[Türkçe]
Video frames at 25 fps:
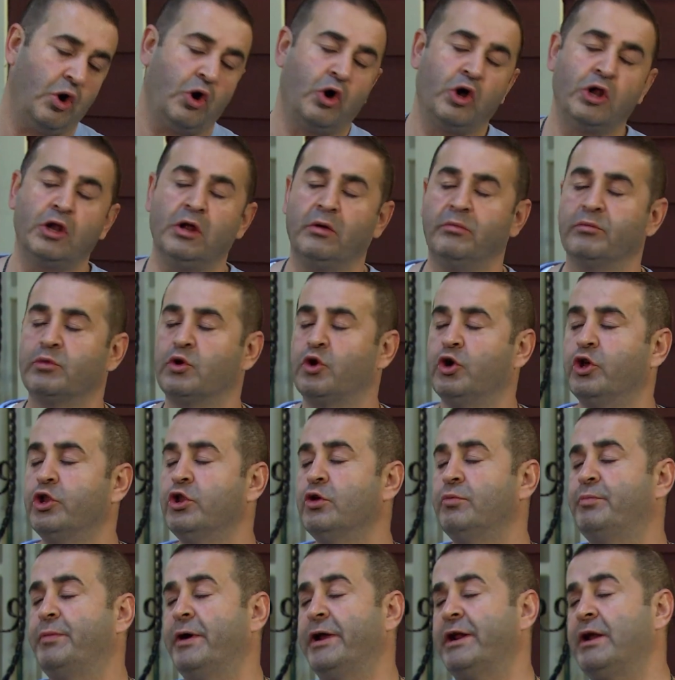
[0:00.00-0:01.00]
Oğlum
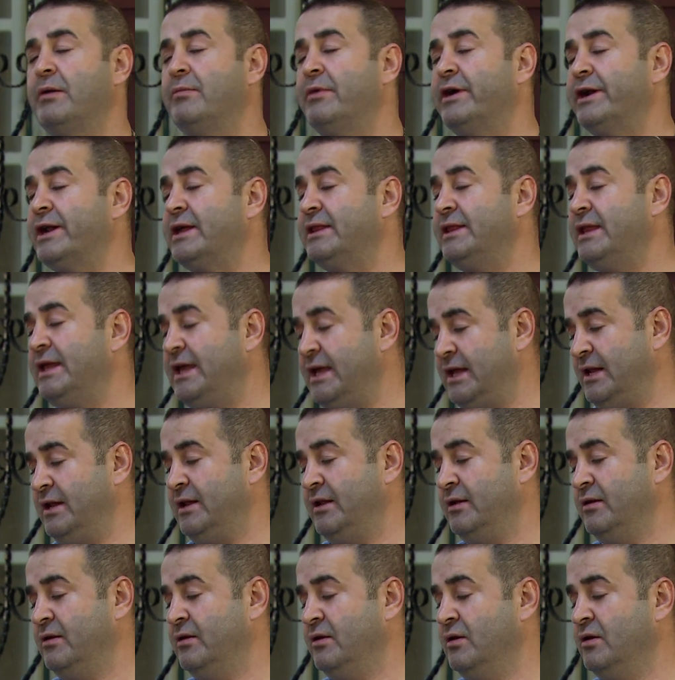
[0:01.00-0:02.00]
konu para mara değil.
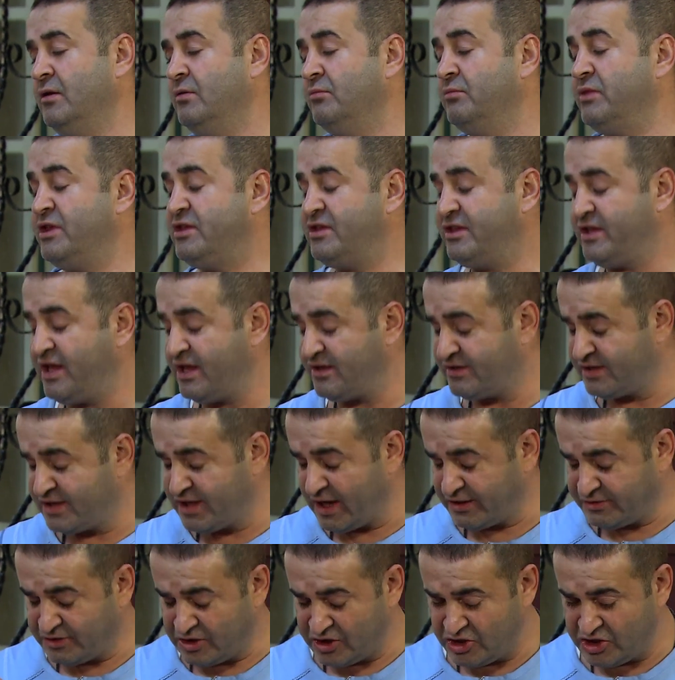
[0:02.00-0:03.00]
Biz
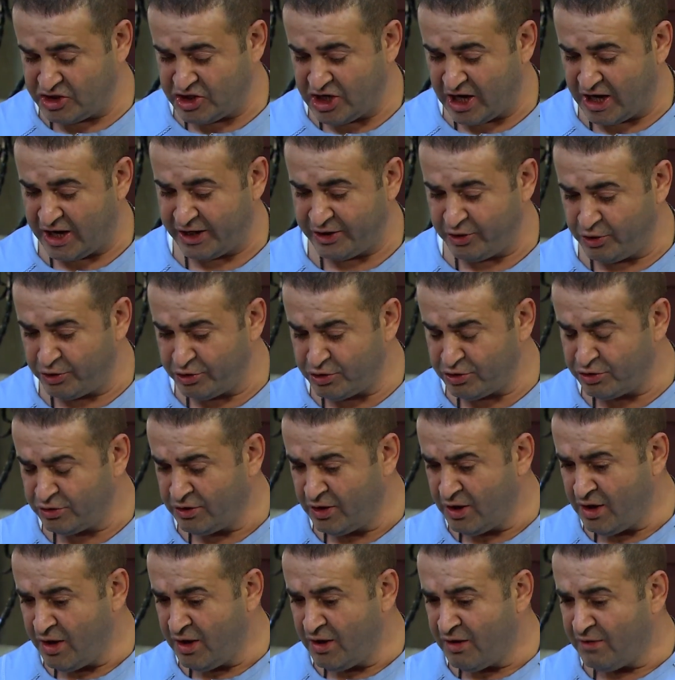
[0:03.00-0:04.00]
tesisatçıyı çağırıyoruz,
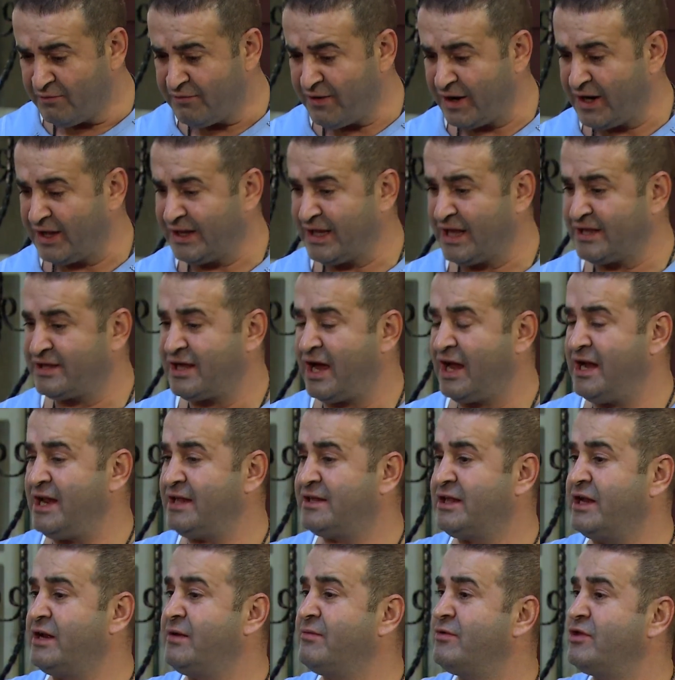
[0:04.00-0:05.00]
fakat
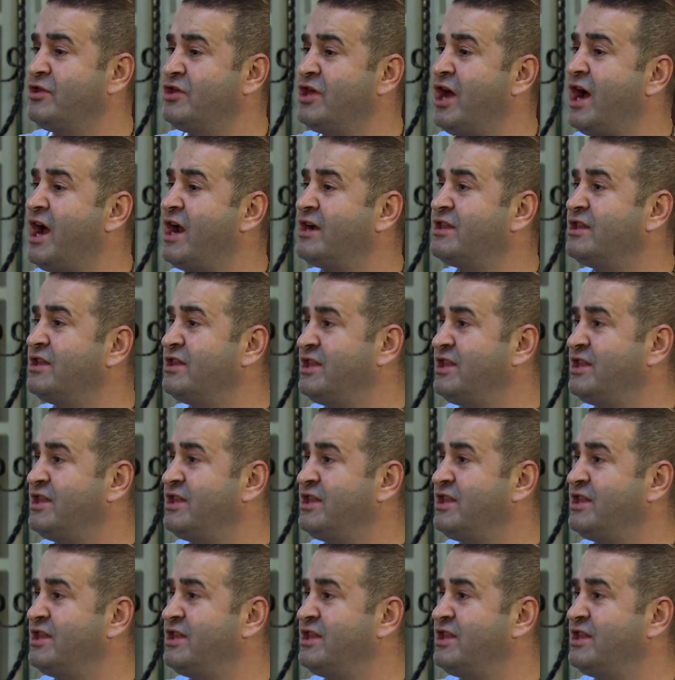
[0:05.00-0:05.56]
Asalet Hanım'ın çağırdığı